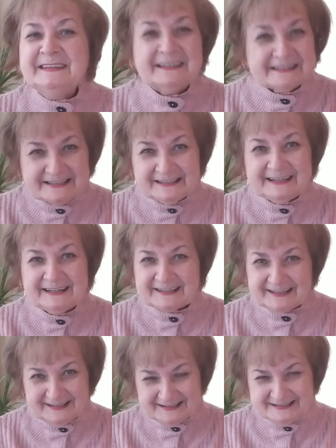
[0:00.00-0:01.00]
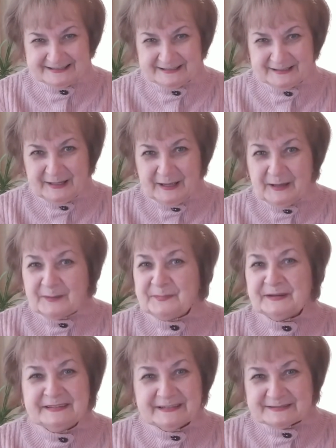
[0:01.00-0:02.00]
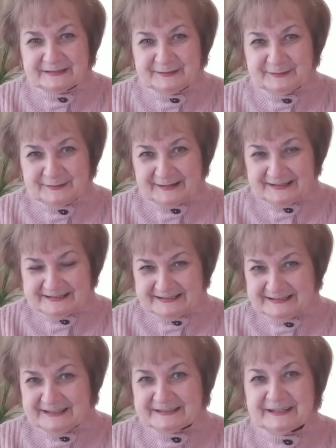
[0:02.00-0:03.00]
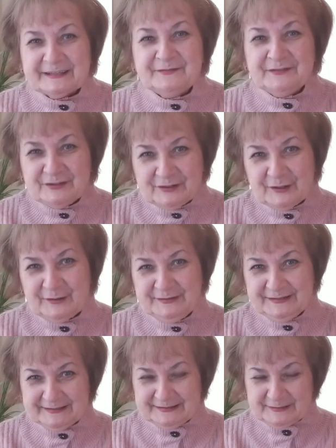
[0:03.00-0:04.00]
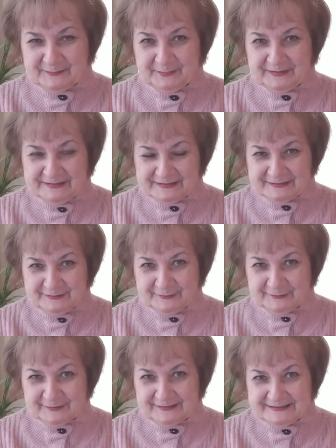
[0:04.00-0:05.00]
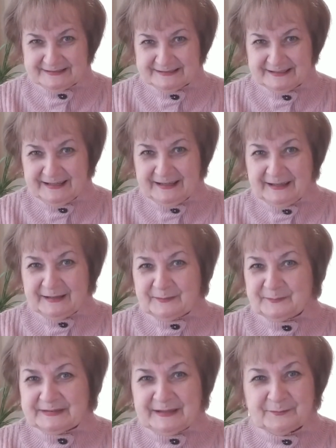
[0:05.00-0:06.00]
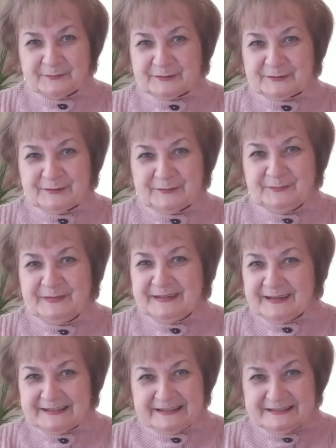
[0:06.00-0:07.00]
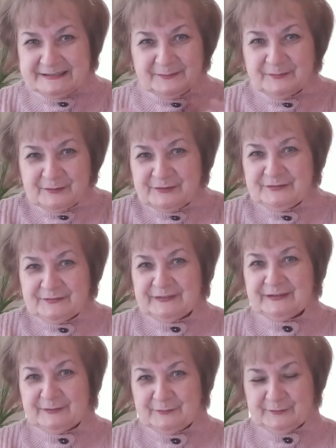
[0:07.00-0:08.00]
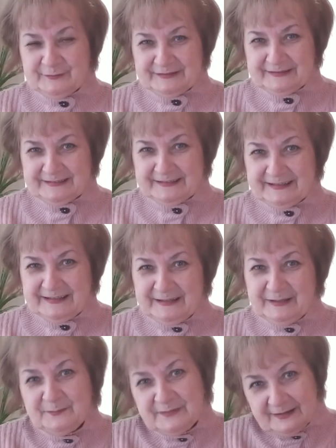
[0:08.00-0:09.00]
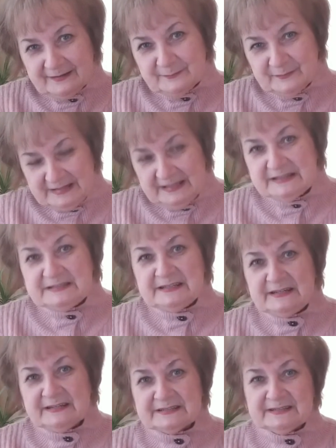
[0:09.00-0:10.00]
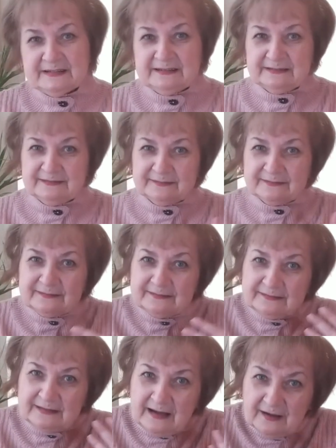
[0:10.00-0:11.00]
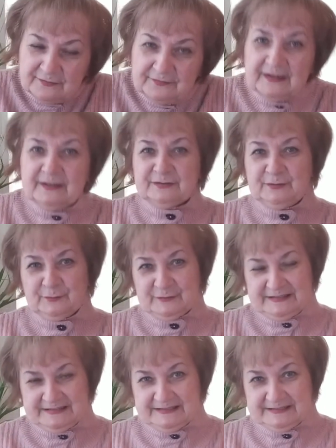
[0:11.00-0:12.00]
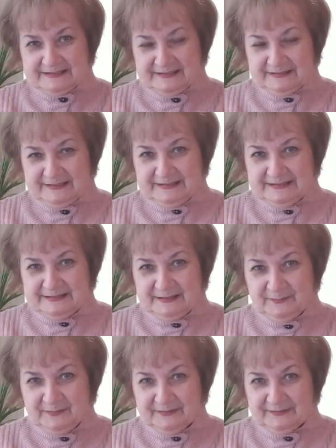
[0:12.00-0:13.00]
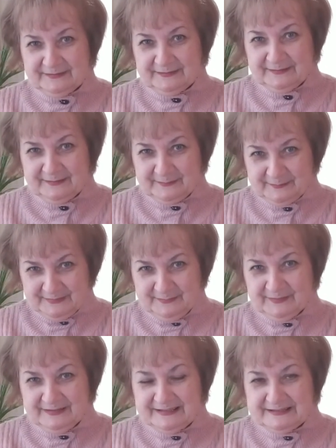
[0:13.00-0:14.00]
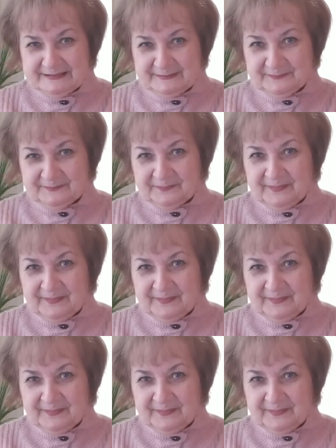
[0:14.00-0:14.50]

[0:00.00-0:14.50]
несколько раз, по несколько раз, и даже отвечаю некоторым по несколько раз, потому что меня эта тема очень волнует. И мне, мне интересно, как вы относитесь к этой теме, понимаете?